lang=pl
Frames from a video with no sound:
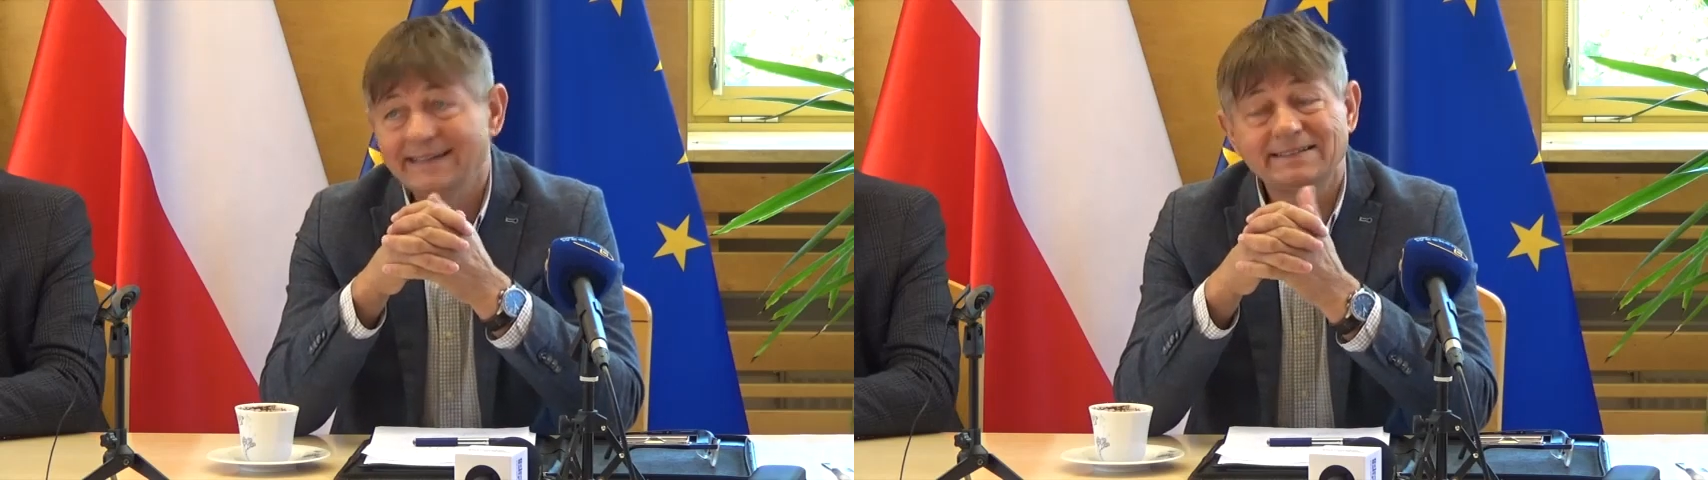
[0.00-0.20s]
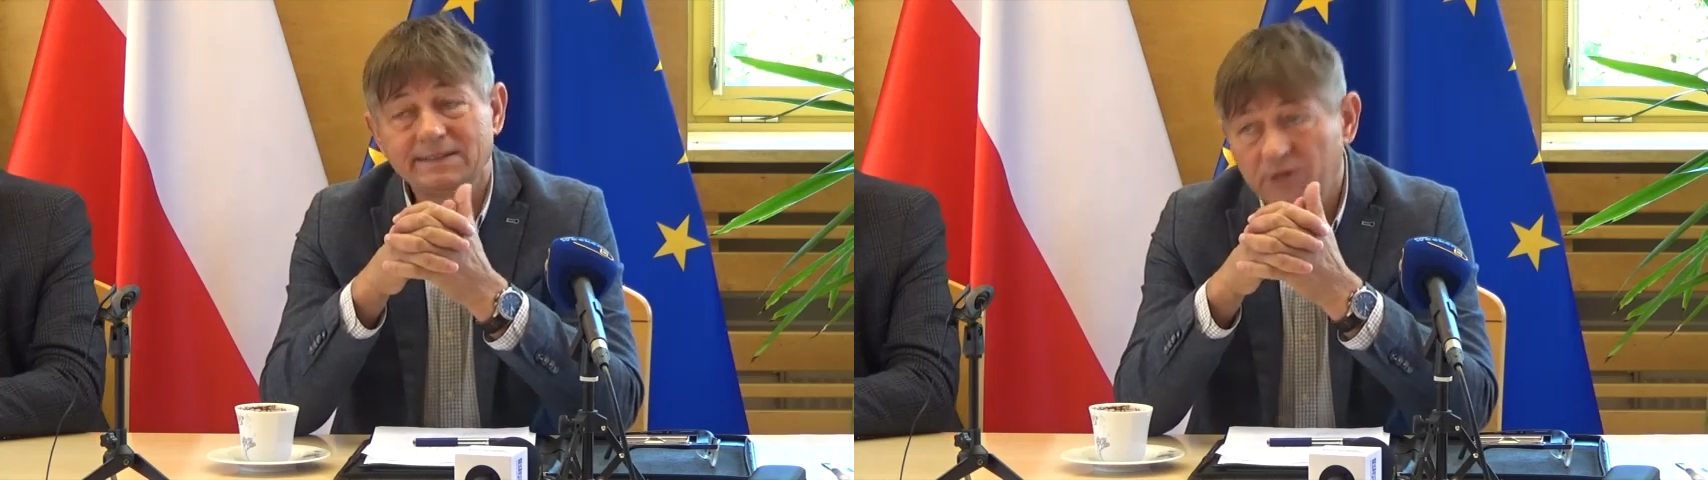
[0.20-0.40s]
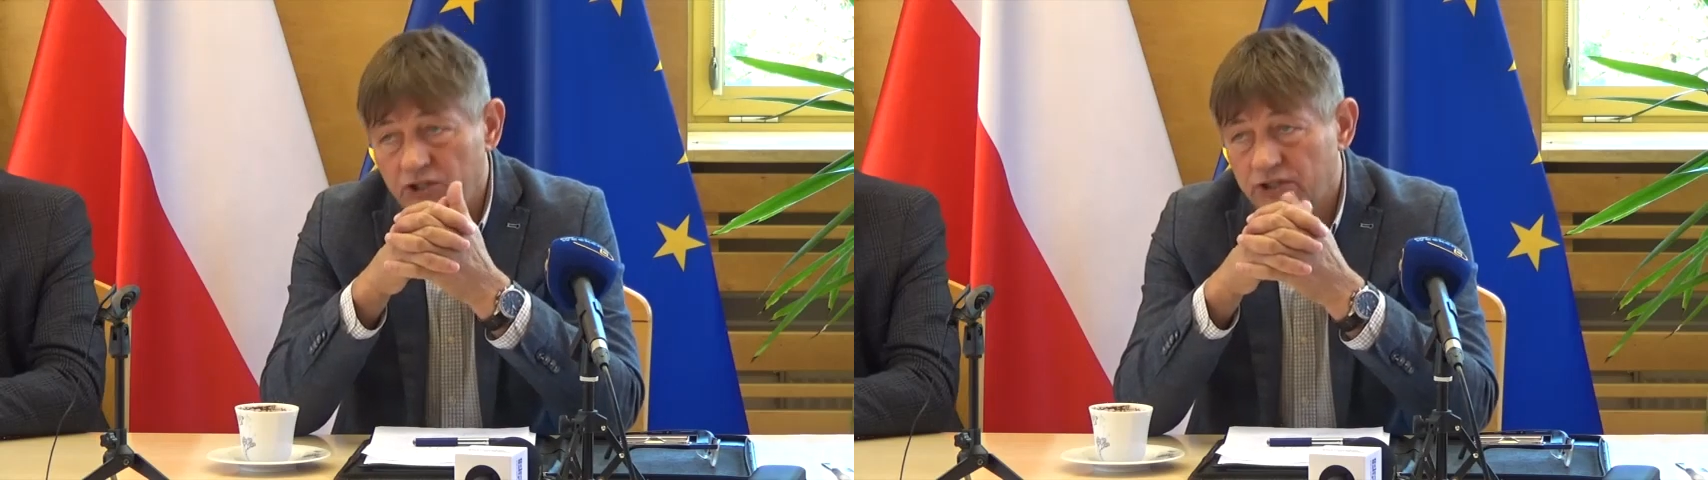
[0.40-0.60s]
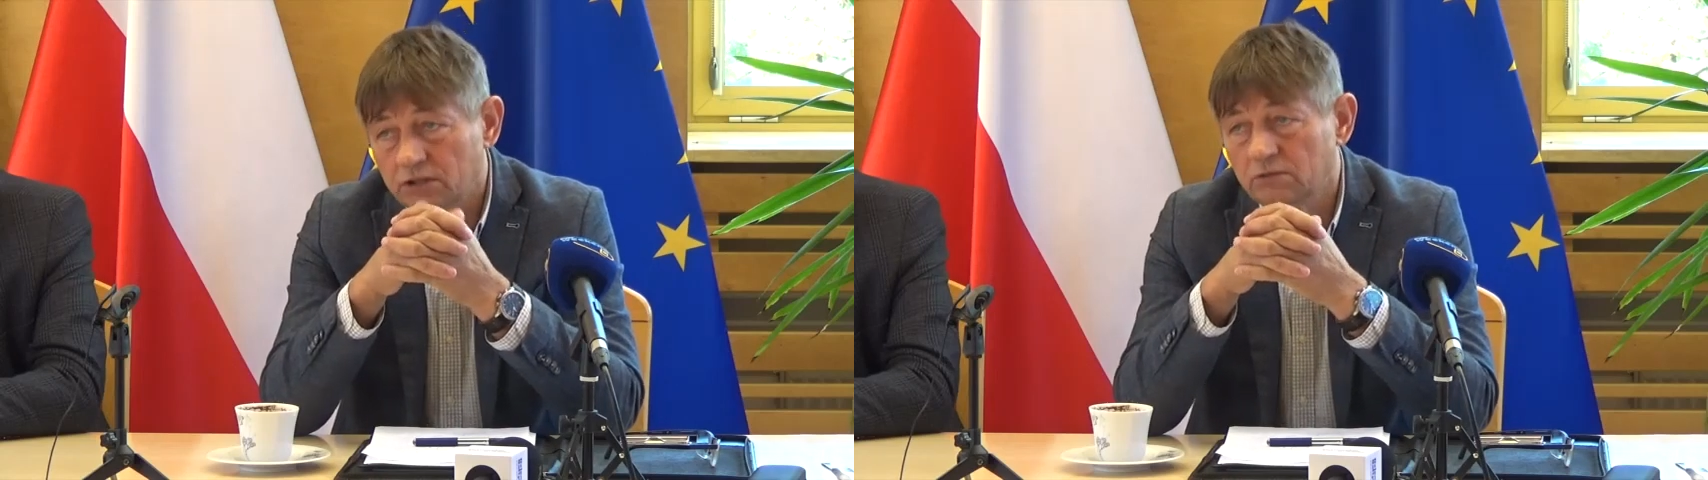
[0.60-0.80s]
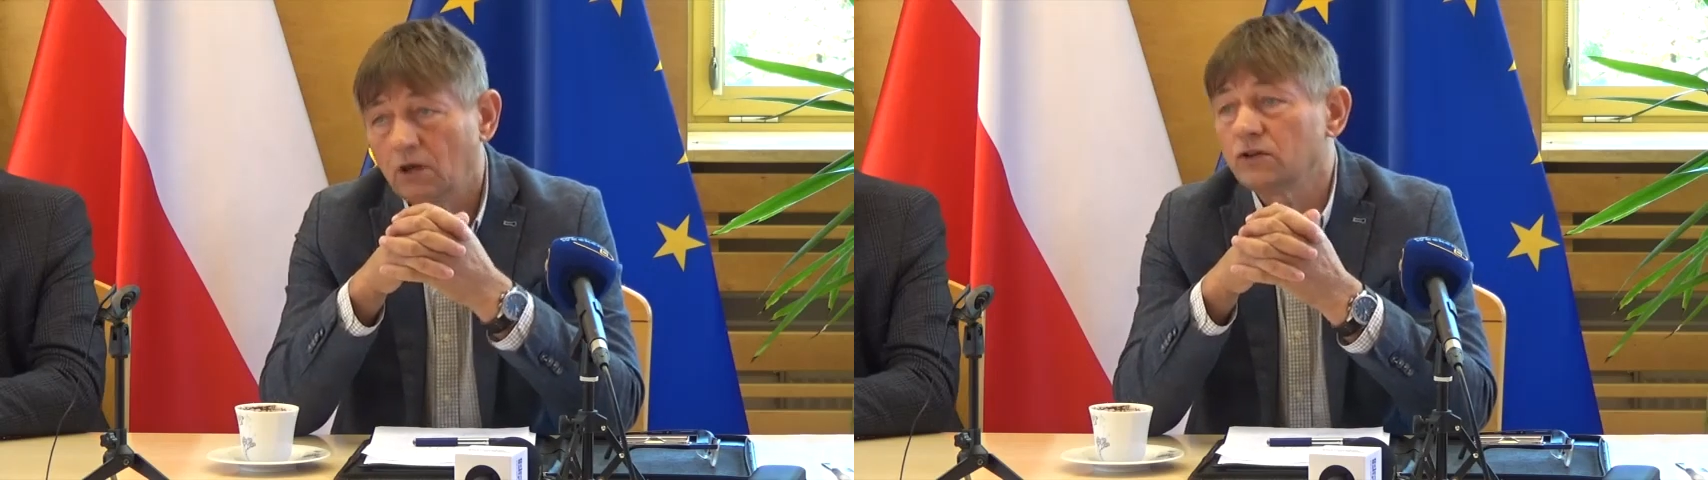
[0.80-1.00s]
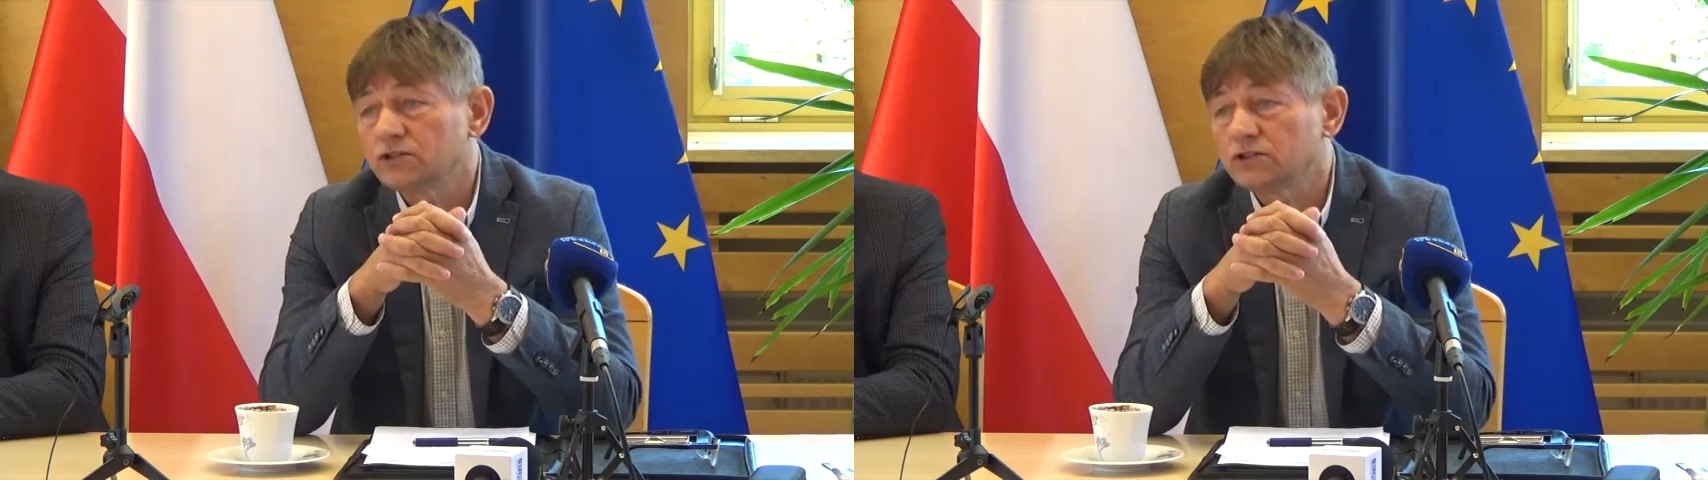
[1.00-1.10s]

z myślą o